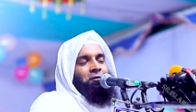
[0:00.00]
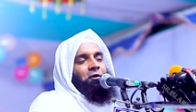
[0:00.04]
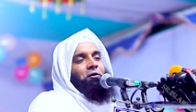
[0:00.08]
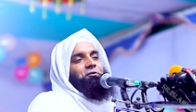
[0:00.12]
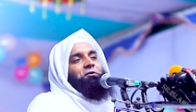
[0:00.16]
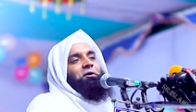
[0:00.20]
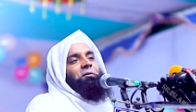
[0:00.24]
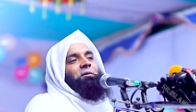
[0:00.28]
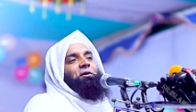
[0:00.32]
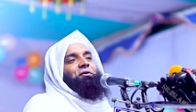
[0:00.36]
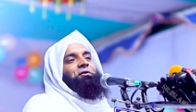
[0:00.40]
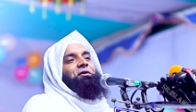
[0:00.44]

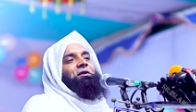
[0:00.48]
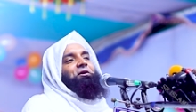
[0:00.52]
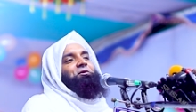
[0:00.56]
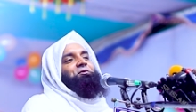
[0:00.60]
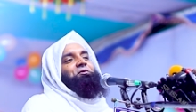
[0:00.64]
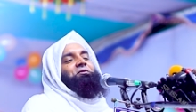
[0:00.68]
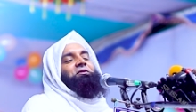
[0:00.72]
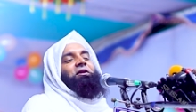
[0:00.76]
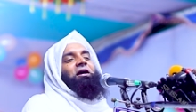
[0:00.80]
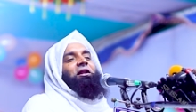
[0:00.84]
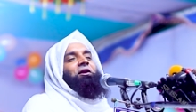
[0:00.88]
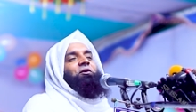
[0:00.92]
গত বছর
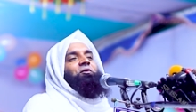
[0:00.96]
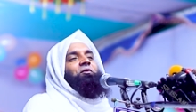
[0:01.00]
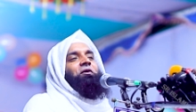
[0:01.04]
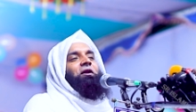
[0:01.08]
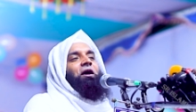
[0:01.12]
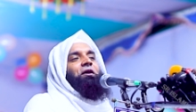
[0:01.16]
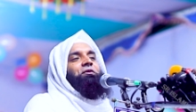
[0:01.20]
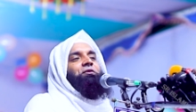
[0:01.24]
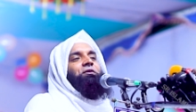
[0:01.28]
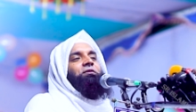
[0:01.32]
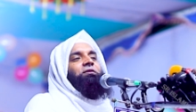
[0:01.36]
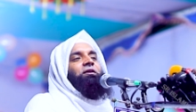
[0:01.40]
একটু দেরি
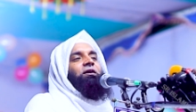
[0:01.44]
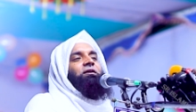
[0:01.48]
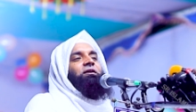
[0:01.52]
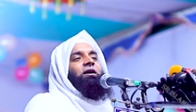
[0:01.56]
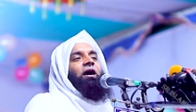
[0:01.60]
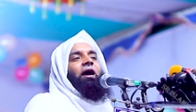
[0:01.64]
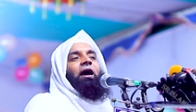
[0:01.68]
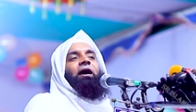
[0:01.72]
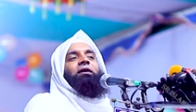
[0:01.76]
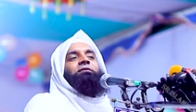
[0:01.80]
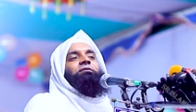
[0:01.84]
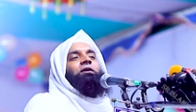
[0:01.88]
করেছি
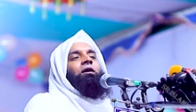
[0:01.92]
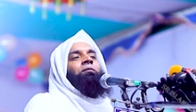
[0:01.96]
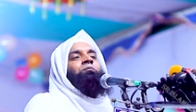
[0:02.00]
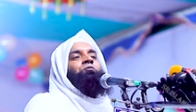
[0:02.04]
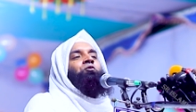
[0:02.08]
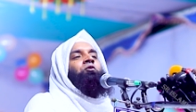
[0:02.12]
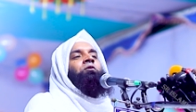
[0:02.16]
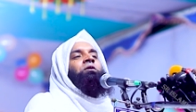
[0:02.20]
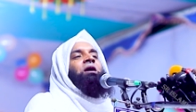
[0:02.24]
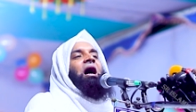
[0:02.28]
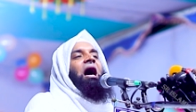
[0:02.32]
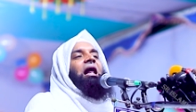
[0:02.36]
দেখে হেক্টার
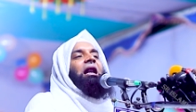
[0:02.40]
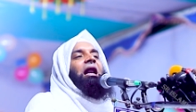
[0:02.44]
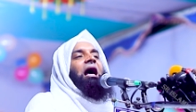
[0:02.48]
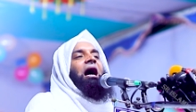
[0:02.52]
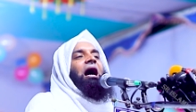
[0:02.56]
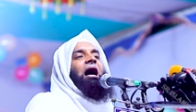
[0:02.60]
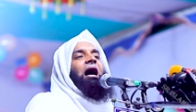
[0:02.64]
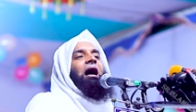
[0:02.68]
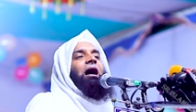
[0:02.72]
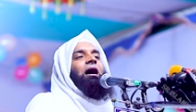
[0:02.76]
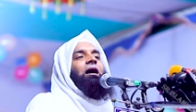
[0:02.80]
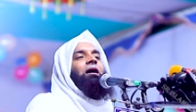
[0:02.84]
মুখ
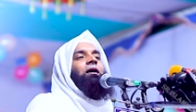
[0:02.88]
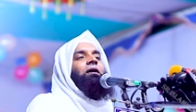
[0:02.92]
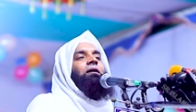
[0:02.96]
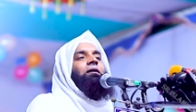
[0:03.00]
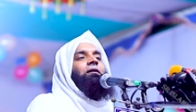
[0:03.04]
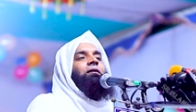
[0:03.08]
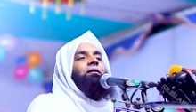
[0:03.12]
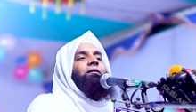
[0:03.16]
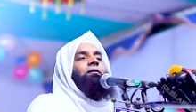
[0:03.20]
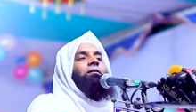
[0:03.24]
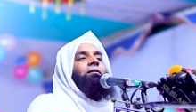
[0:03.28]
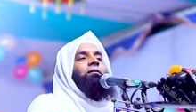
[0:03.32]
কালা
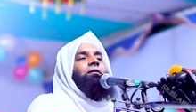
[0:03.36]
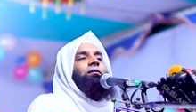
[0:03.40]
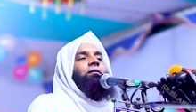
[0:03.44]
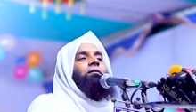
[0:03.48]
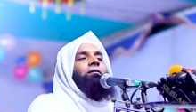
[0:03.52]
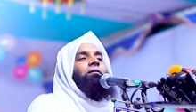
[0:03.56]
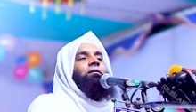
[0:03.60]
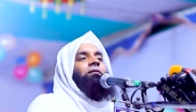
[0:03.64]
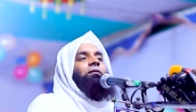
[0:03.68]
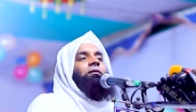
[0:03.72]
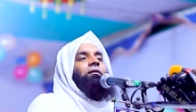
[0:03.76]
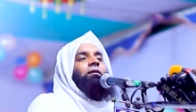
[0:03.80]

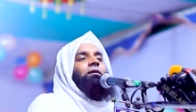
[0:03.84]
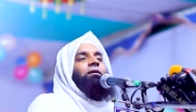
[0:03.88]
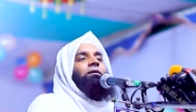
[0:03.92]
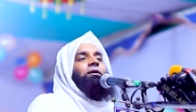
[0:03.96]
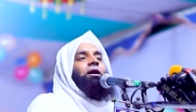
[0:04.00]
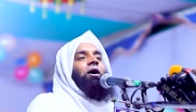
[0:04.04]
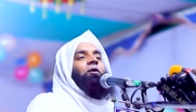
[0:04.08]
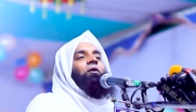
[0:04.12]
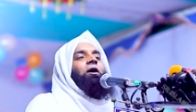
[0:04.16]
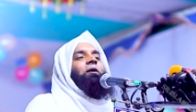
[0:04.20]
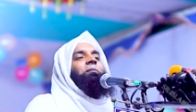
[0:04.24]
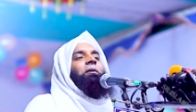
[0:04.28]

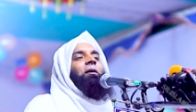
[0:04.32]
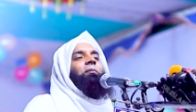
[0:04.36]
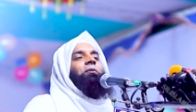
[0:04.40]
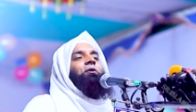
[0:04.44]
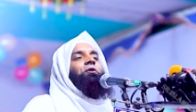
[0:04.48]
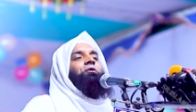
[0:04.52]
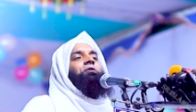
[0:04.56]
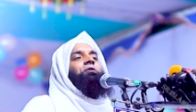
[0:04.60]
কেউ এইভাবে